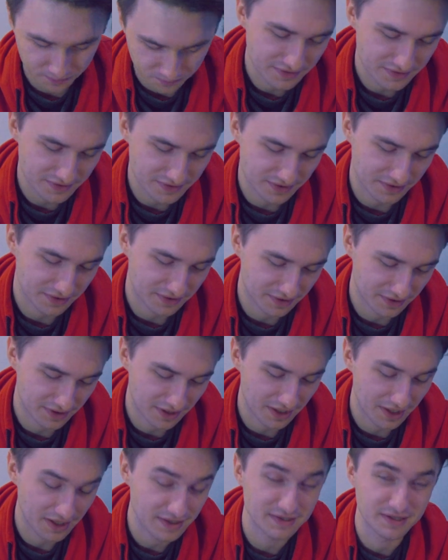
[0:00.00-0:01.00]
из э,
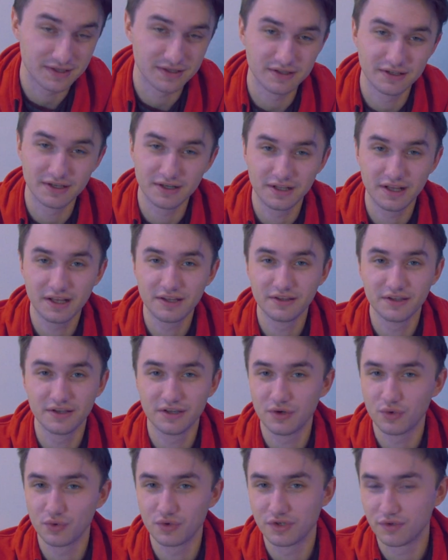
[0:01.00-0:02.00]
Голландии, Нидерланды,
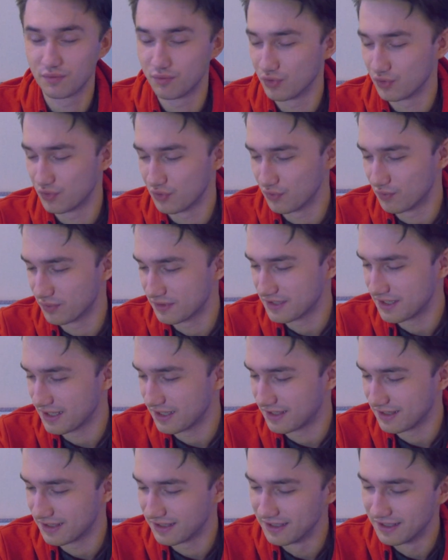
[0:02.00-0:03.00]
я уже путаю
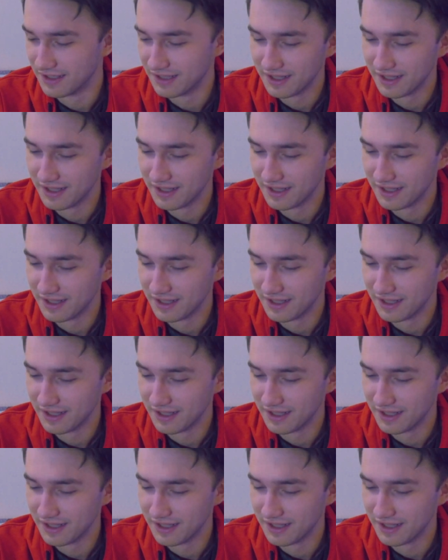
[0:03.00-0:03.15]
постоянно.